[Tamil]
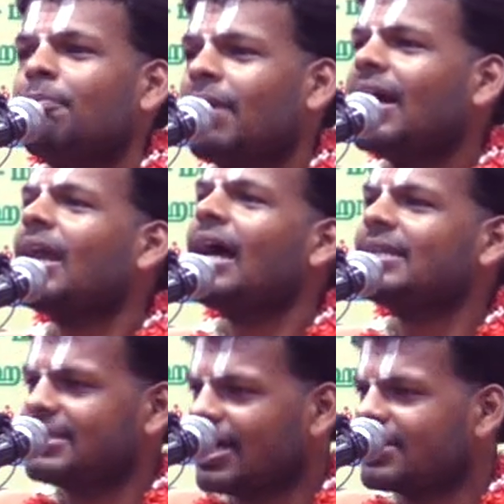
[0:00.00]

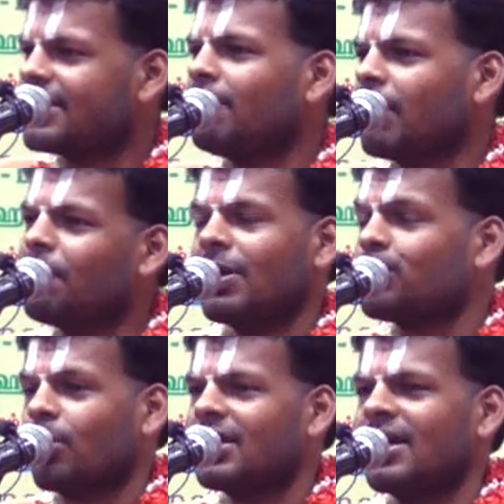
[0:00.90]
பிரகலாத சரித்திரம் எப்படி
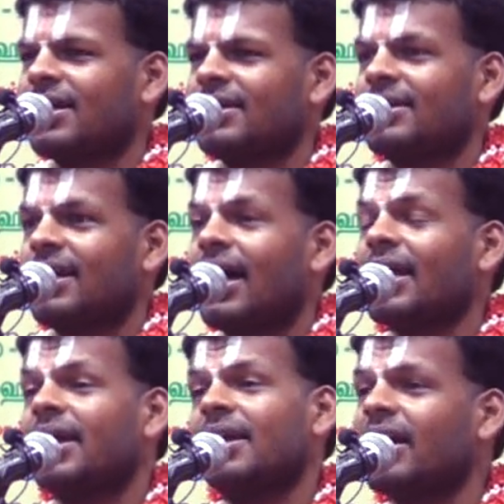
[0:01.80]
தொடங்குகிறதுனா
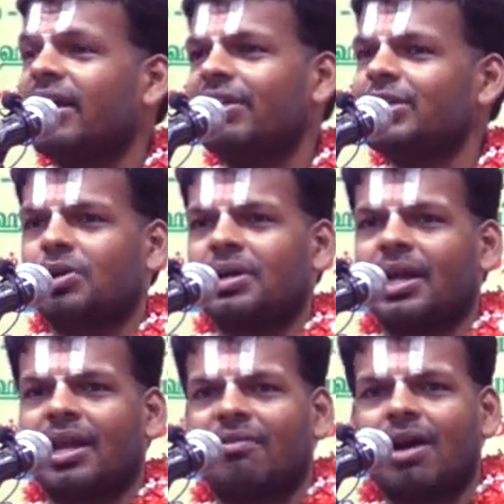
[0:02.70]
ஏற்கனவே
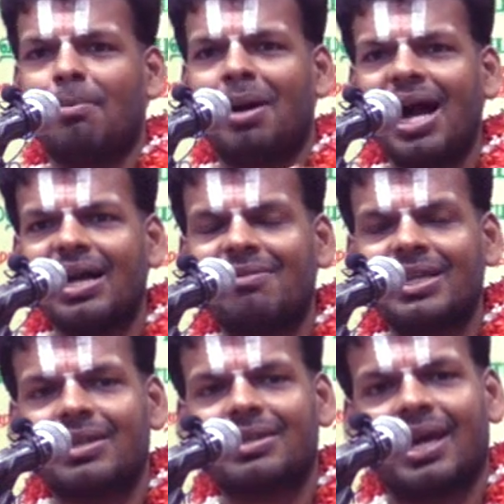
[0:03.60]
சொன்னேன் அல்லவா
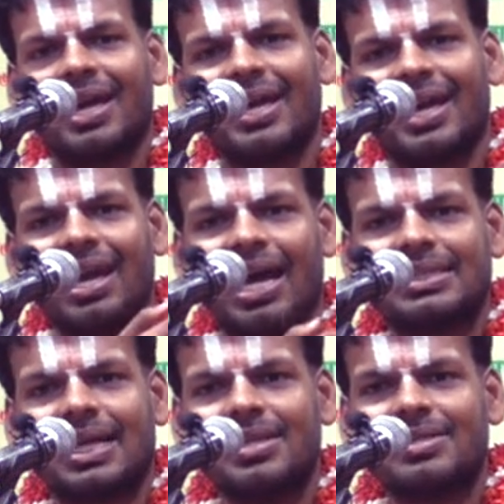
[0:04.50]
பாகவதத்தில் எல்லா
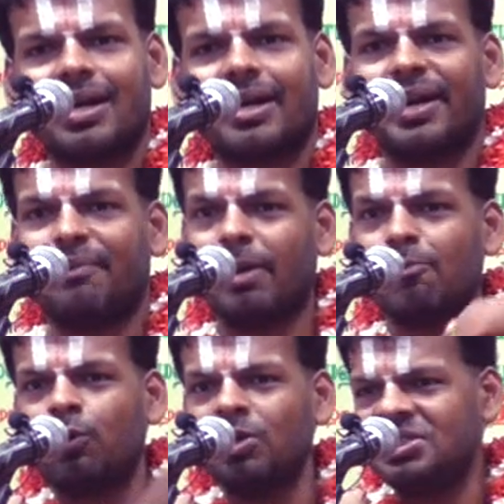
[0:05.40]
சரித்திரங்களுமே
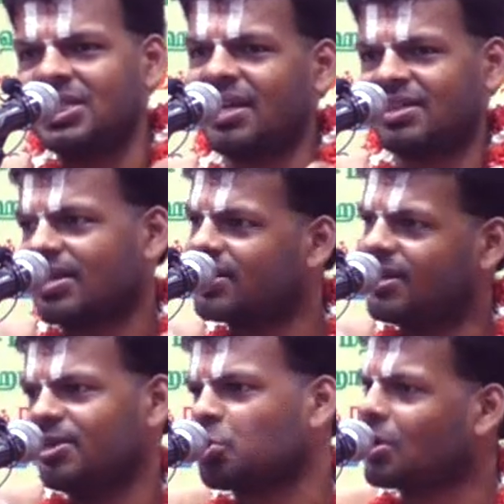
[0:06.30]
முன்
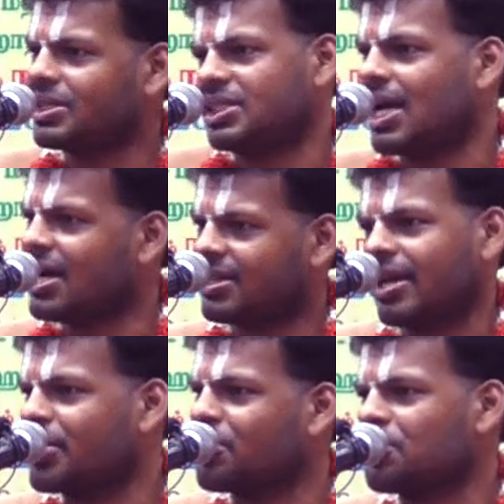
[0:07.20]
சரித்திரத்தின்
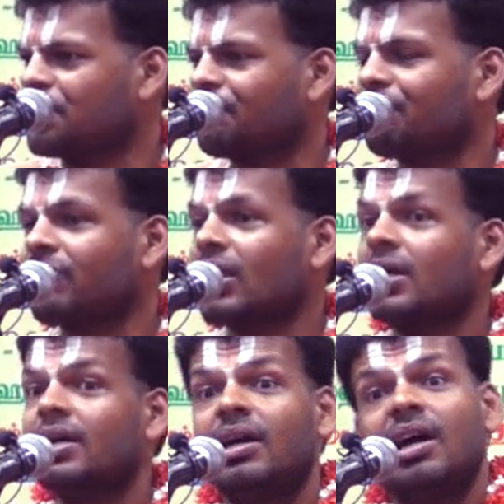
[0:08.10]
தொடர்ச்சியாகத்தான் இருக்கும்
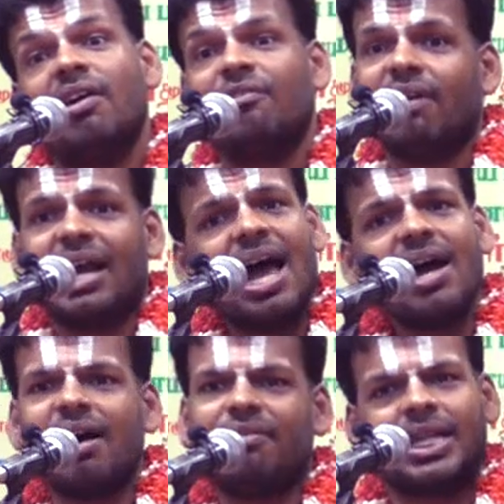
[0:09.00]

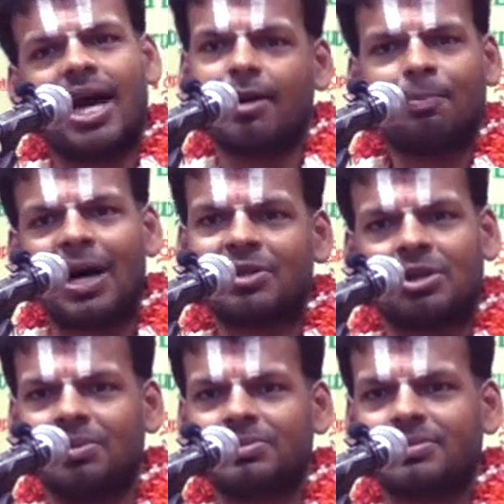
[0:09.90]
வராக அவதாரம்
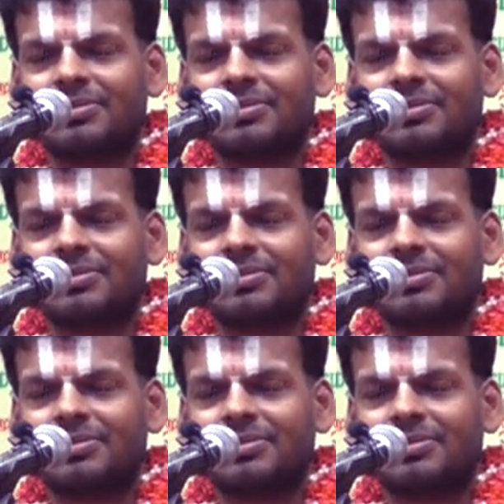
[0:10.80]
பார்த்தோம்